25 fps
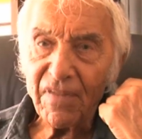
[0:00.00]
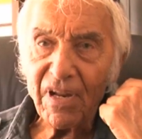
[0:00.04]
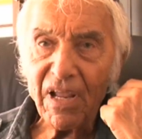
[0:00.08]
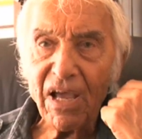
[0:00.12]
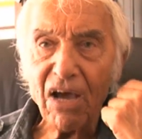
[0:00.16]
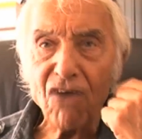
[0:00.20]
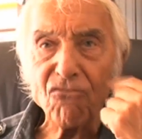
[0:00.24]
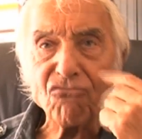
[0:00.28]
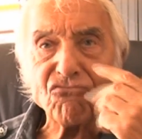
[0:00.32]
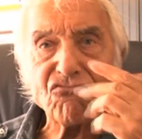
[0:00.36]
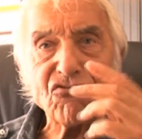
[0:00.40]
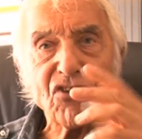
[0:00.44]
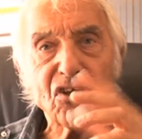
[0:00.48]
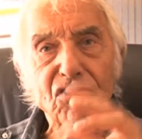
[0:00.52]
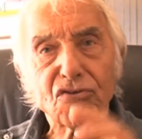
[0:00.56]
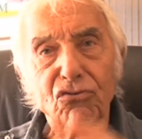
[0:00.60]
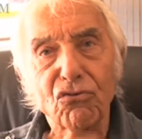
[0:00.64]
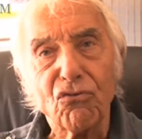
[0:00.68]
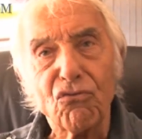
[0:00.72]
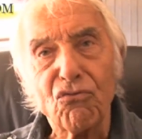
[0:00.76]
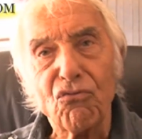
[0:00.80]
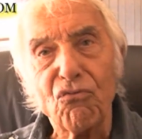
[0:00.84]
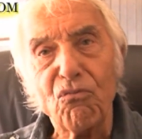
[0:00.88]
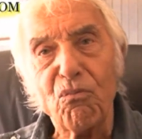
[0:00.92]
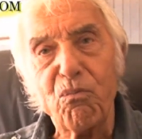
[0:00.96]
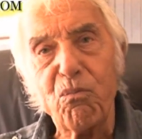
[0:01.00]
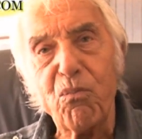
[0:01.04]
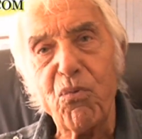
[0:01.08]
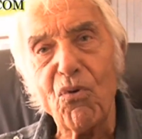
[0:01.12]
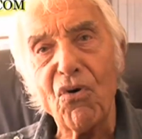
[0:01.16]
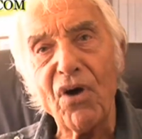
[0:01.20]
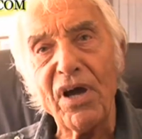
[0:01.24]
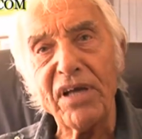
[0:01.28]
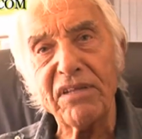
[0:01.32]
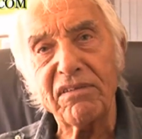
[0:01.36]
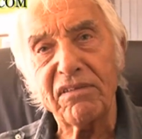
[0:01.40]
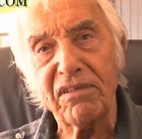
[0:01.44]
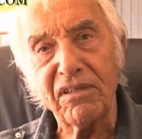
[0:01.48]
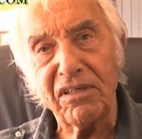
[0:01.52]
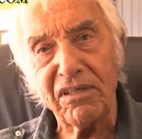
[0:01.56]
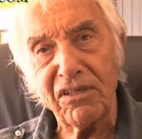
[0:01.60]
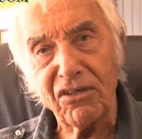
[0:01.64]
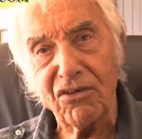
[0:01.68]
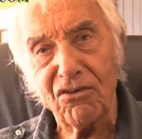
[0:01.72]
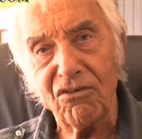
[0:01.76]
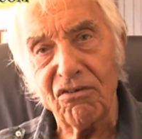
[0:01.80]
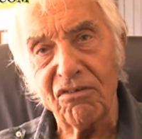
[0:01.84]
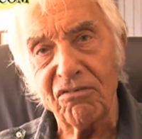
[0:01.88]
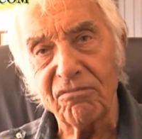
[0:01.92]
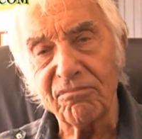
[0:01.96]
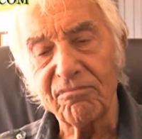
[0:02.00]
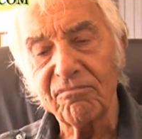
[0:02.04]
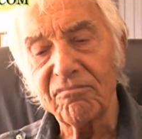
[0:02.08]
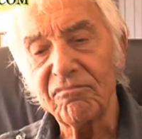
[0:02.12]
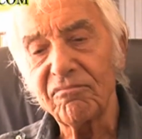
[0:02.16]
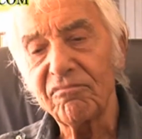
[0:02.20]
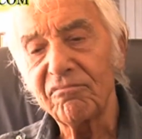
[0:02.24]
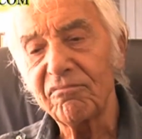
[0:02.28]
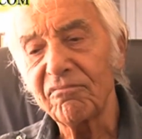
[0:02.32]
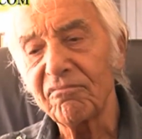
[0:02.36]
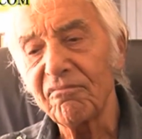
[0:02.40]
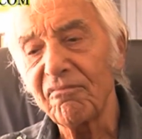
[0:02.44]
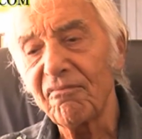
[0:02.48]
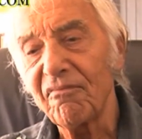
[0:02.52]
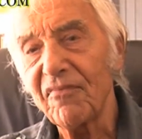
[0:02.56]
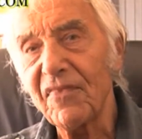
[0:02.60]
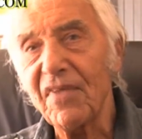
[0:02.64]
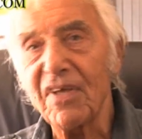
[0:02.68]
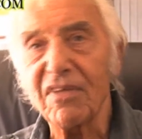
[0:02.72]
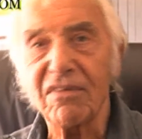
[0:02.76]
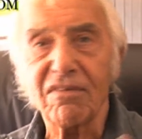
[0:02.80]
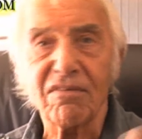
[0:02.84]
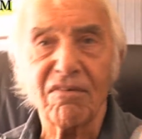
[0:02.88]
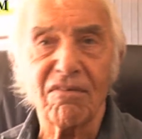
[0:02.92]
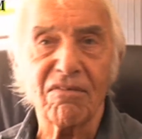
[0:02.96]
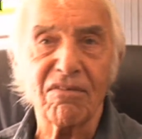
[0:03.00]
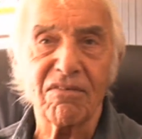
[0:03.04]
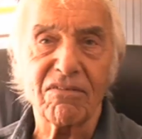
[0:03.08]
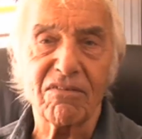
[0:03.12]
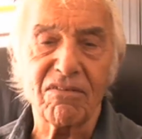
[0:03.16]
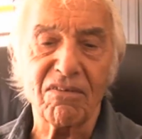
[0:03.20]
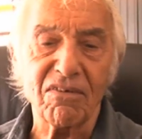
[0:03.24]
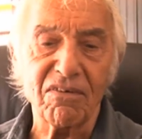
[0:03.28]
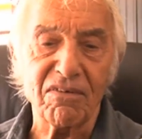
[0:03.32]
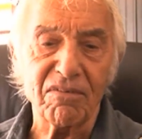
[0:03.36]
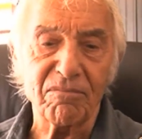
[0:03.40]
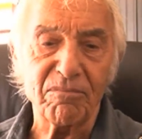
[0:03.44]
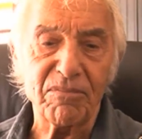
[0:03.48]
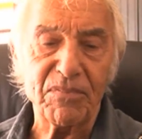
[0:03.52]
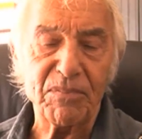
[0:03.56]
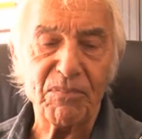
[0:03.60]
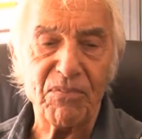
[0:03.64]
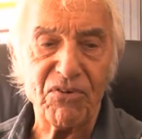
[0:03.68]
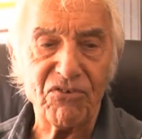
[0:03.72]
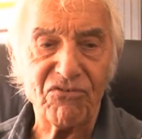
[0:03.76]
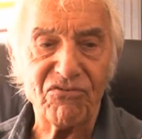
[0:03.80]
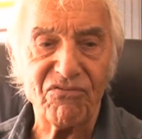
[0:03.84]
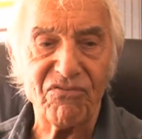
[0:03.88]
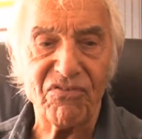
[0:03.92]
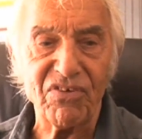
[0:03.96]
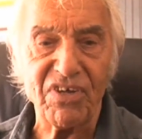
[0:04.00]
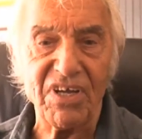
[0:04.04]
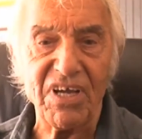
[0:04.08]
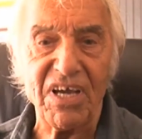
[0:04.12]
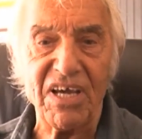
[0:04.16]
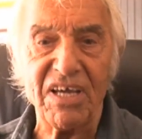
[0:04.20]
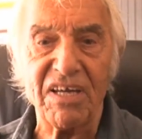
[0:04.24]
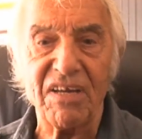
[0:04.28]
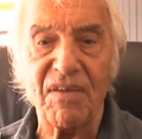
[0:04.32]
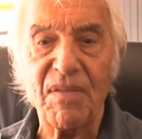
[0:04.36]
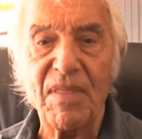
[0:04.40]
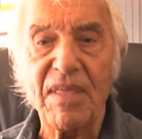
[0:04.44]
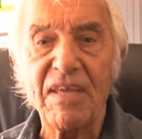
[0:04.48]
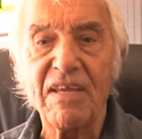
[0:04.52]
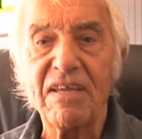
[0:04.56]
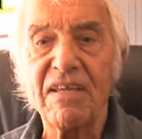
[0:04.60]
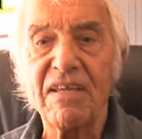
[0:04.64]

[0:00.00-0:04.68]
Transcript: a un certo gruppo etnico, adesso non sto a specificare,